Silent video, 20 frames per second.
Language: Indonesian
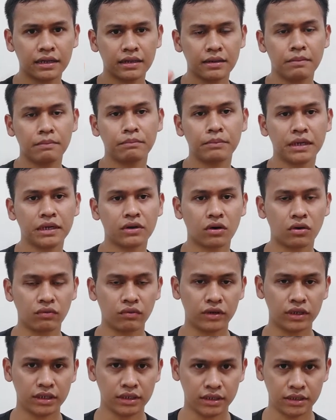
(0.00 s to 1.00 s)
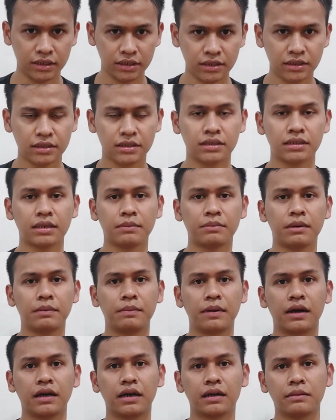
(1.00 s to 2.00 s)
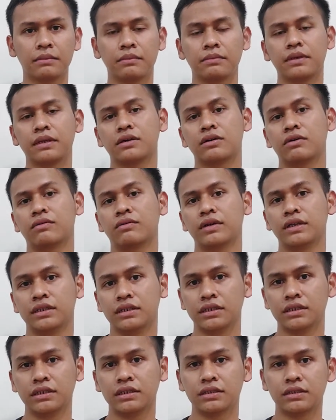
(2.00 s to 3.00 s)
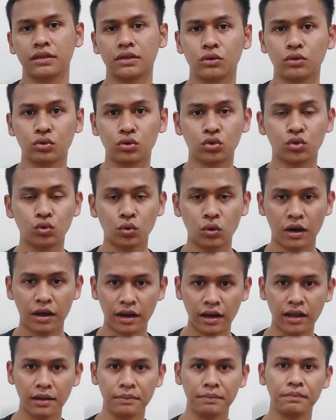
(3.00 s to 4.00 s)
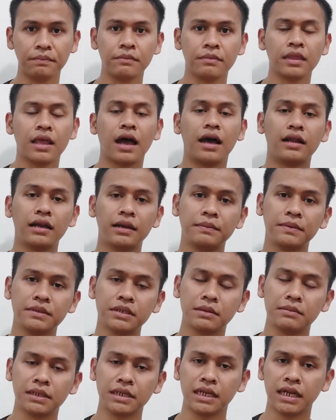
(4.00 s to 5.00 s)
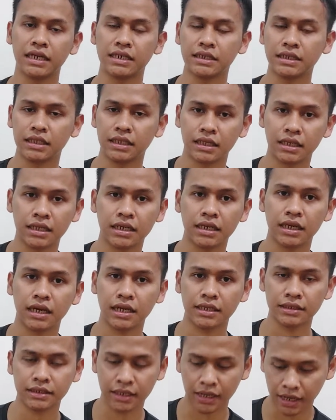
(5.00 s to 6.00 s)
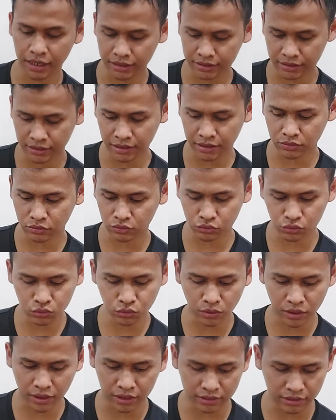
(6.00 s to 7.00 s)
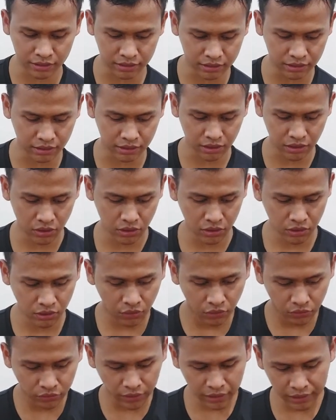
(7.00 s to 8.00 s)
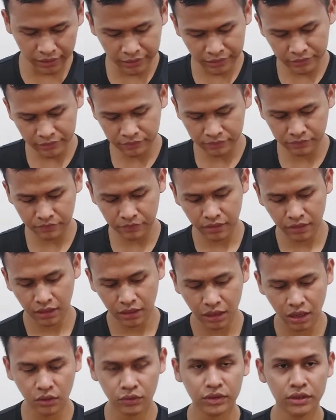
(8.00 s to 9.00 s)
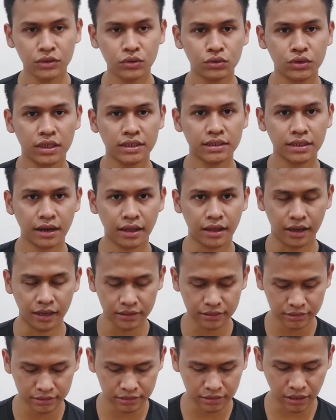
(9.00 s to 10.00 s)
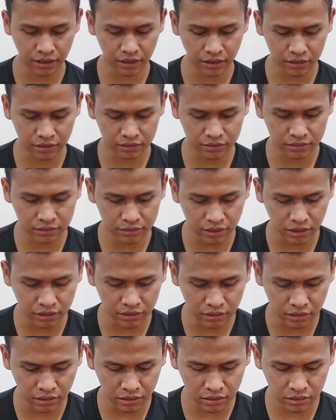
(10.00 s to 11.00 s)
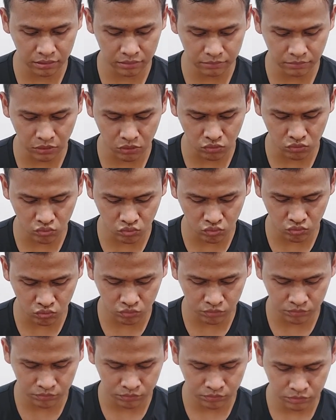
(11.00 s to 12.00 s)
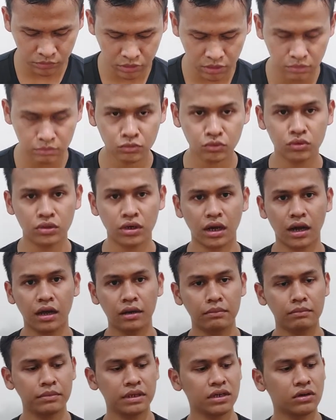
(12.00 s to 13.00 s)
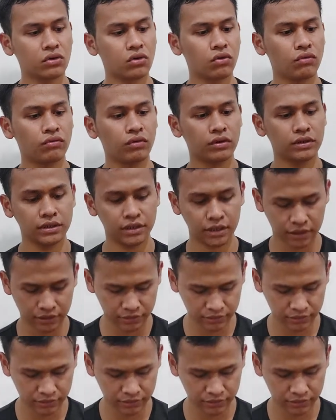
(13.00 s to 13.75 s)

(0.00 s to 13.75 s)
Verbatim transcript: mikrofon ini sama pakai mikrofon ini. Untuk suara Anda bisa menilai sendiri dengan jelas ya untuk suaranya ini. Oke, kalau ini sudah jelas, sekarang saya mau menggunakan mikrofonnya.